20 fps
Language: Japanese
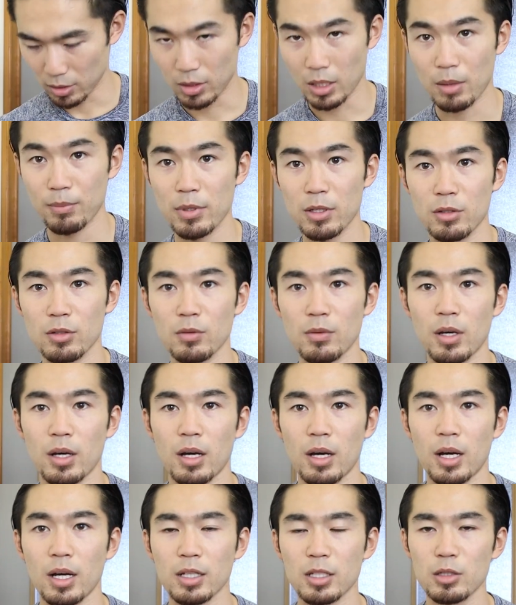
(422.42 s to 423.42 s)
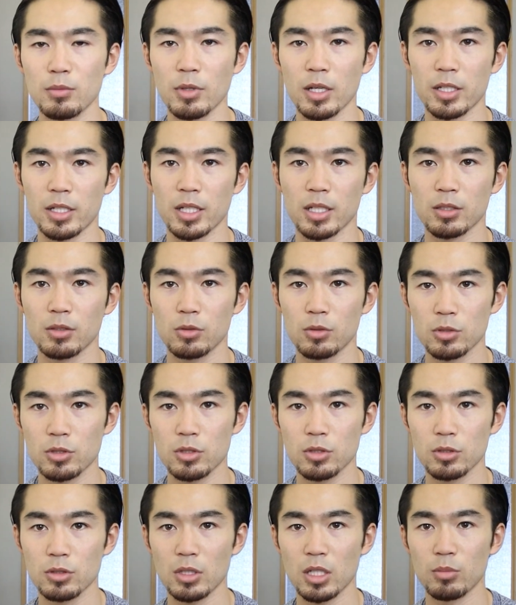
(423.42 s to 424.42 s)
食べるのは白米
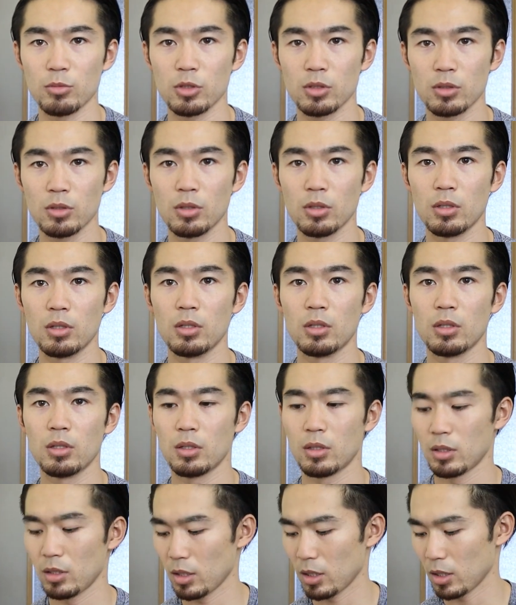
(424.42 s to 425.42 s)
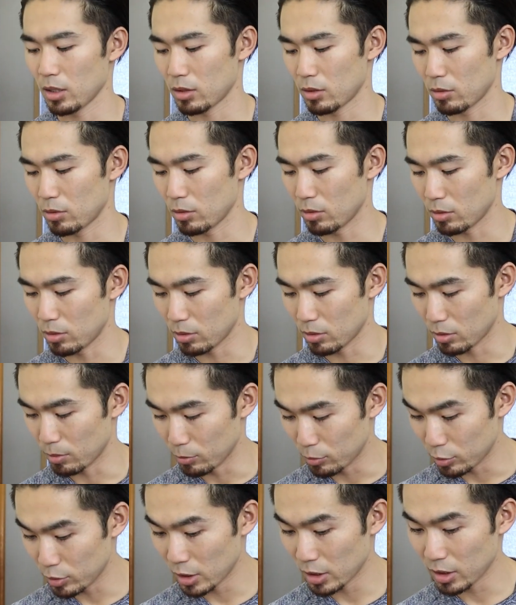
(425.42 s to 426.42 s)
150g とえっと
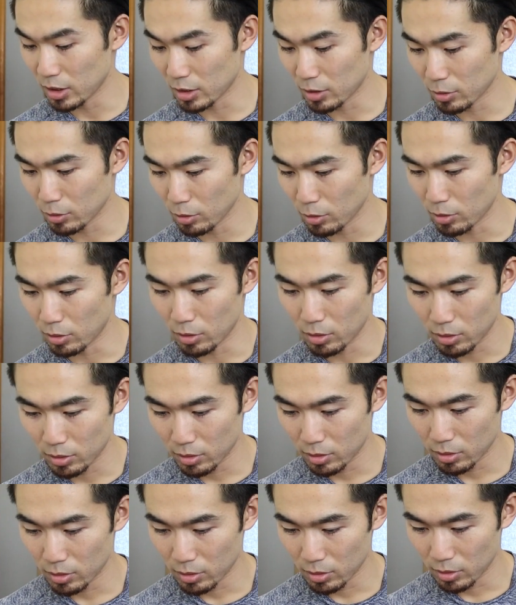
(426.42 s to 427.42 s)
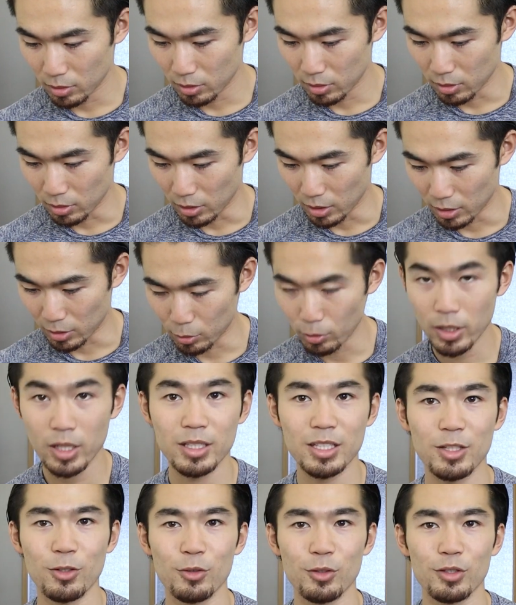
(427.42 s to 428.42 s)
胸肉とどら
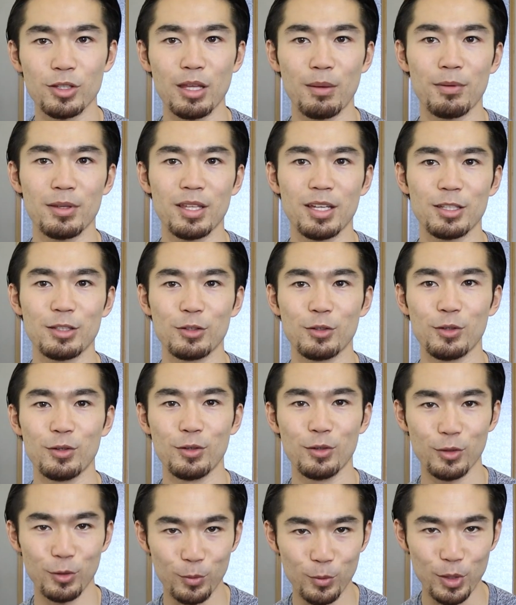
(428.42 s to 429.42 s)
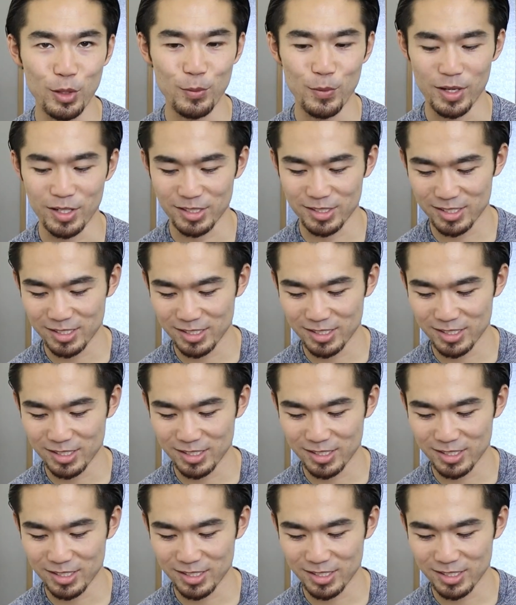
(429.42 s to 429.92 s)
焼きを食べたいと思いま